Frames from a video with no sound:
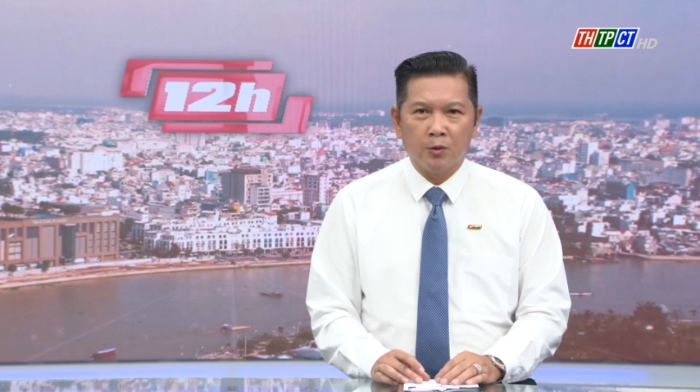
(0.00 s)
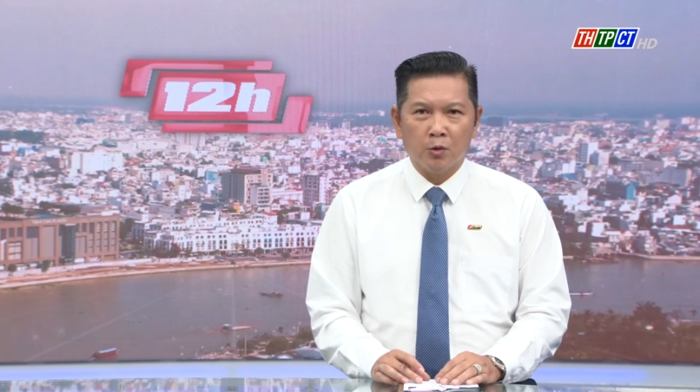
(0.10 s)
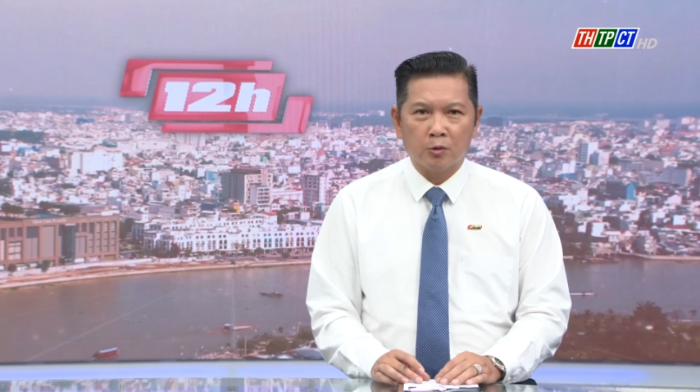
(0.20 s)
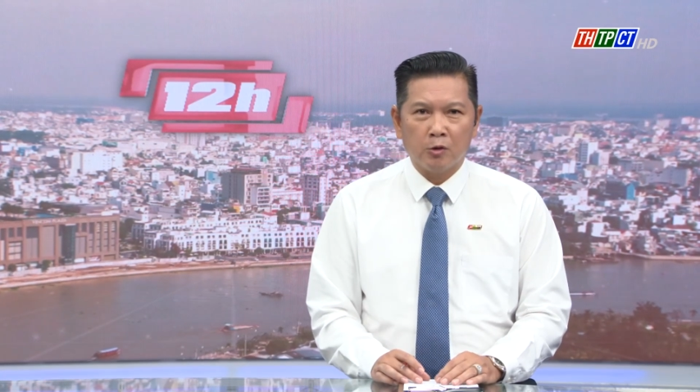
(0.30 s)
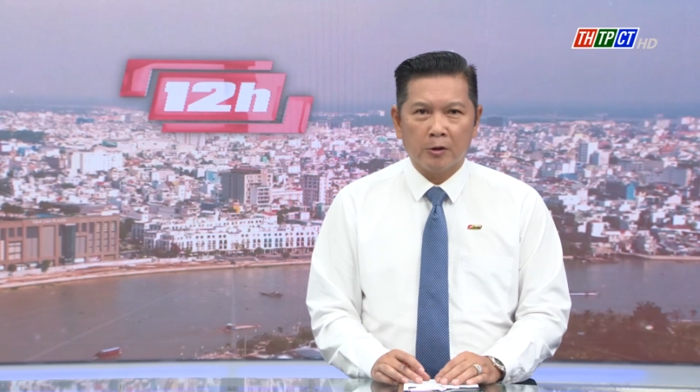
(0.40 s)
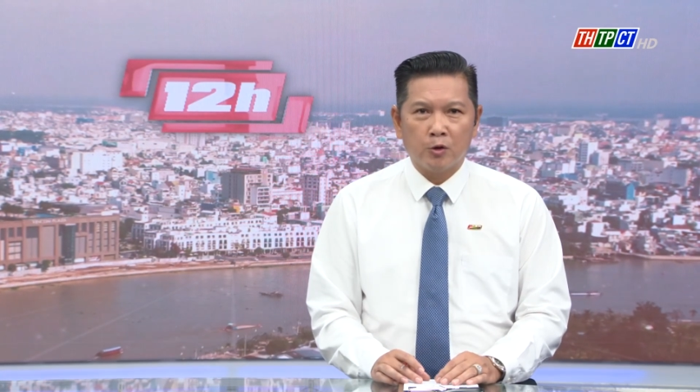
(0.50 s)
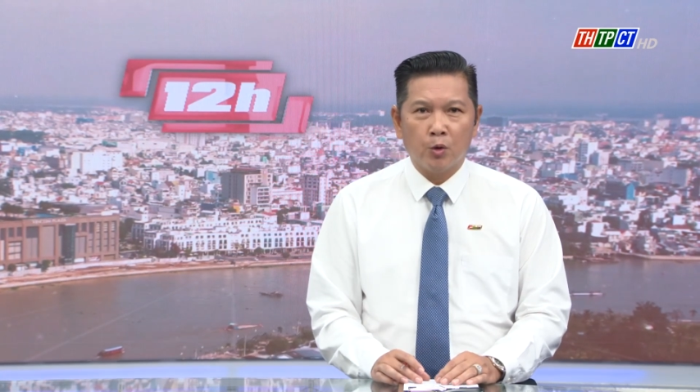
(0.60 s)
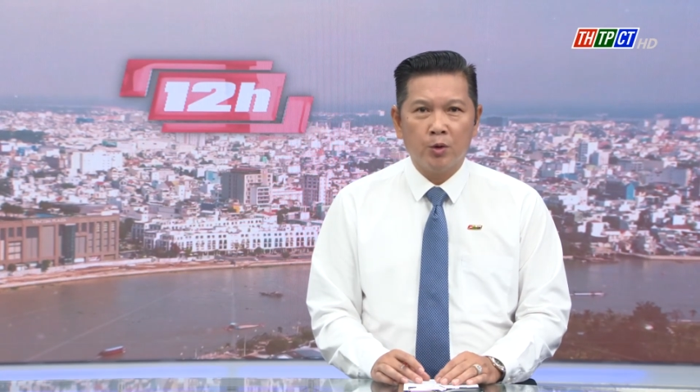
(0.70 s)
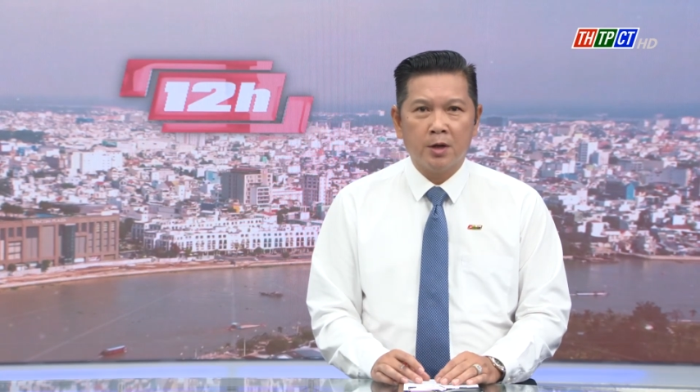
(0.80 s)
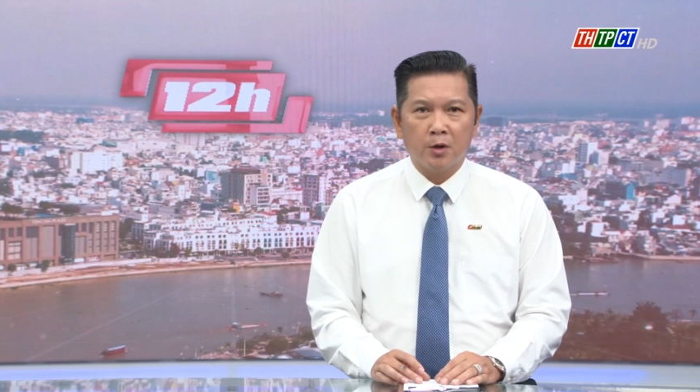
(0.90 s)
thuộc Đoàn
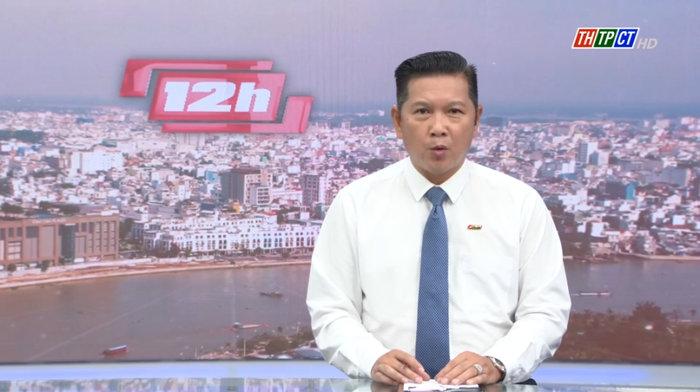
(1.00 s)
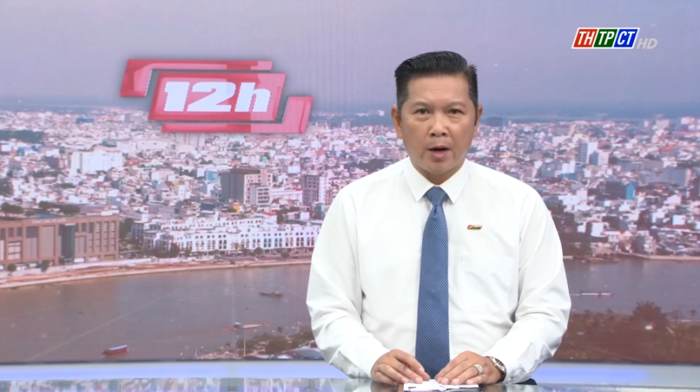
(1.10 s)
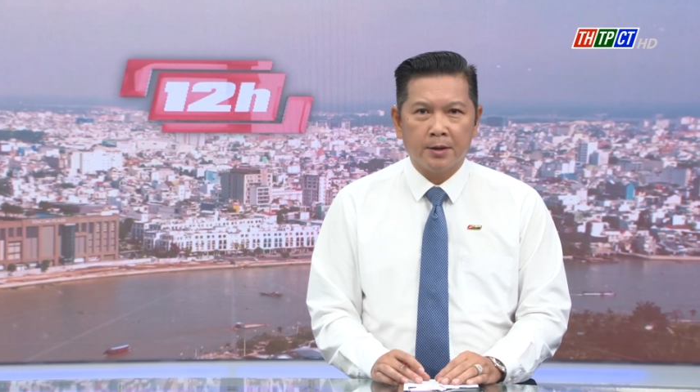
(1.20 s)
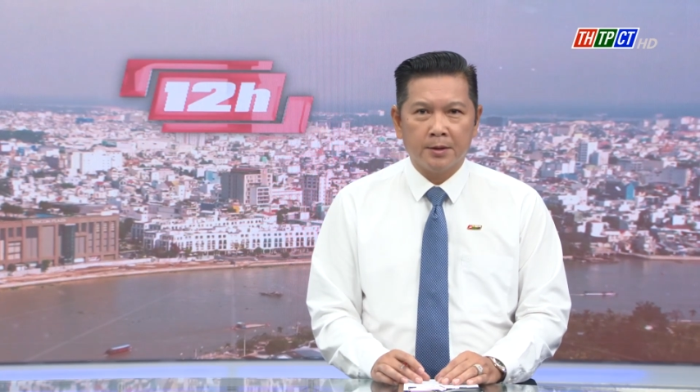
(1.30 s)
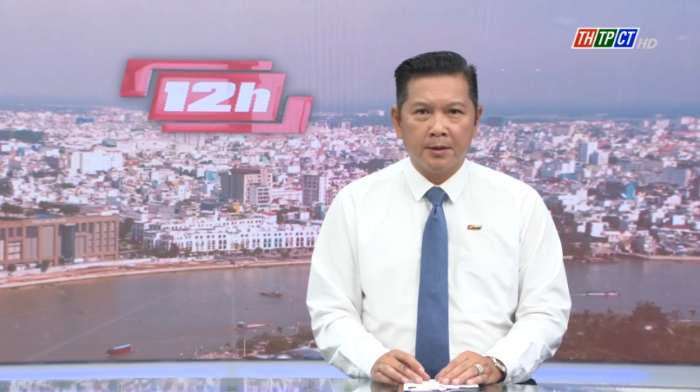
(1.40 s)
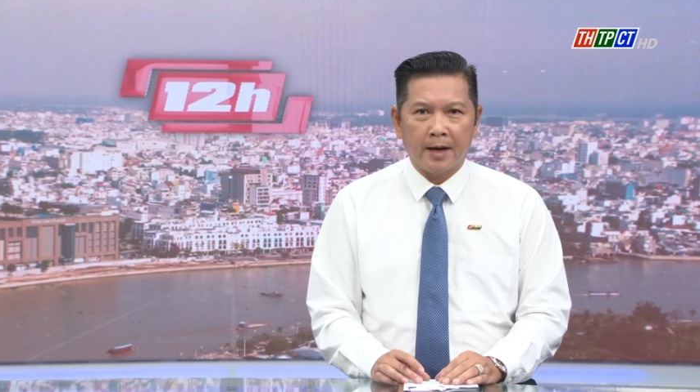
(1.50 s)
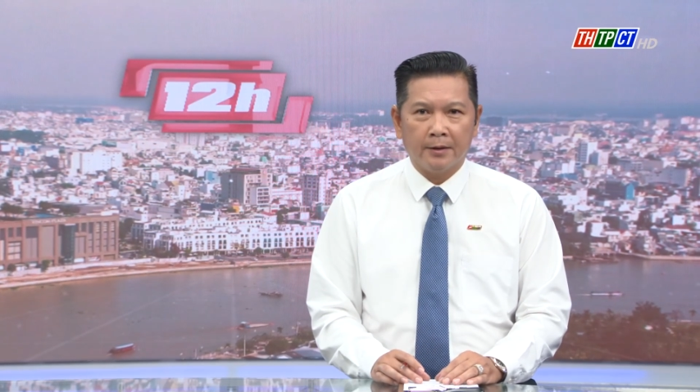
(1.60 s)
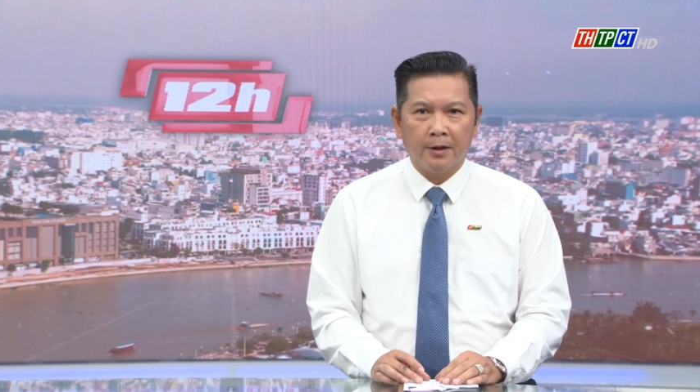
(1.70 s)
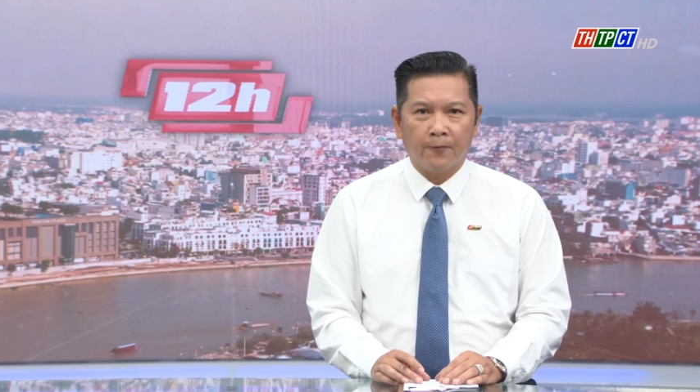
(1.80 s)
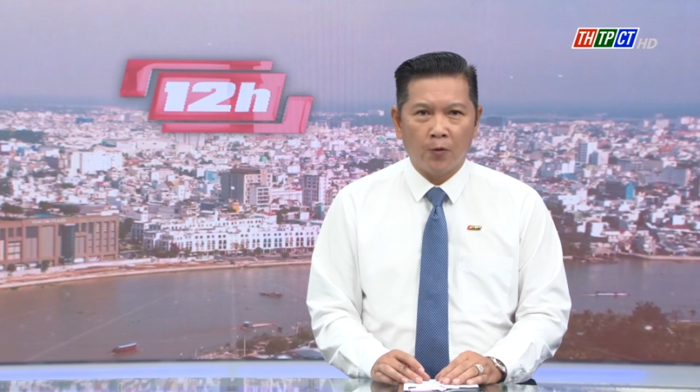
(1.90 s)
Khối cơ quan dân chính đảng
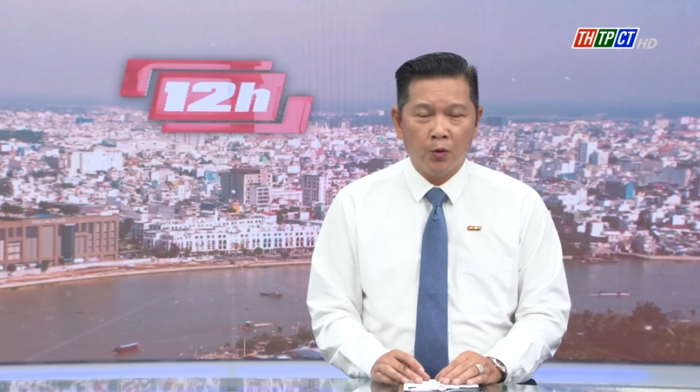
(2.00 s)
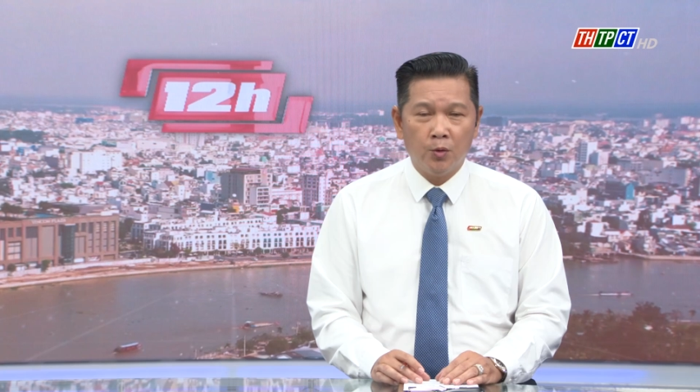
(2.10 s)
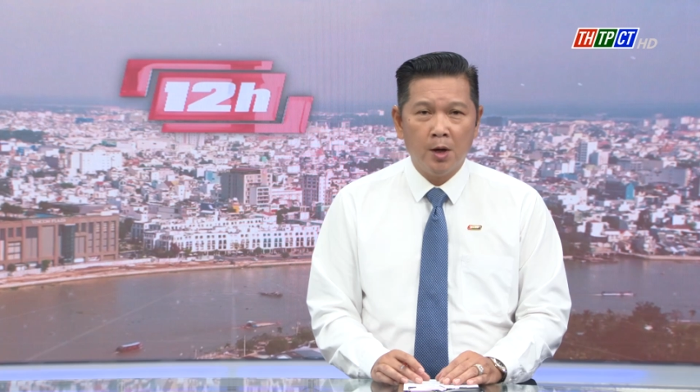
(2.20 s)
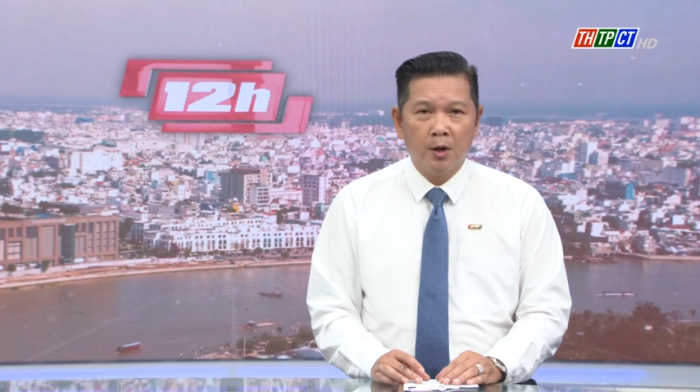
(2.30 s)
thành phố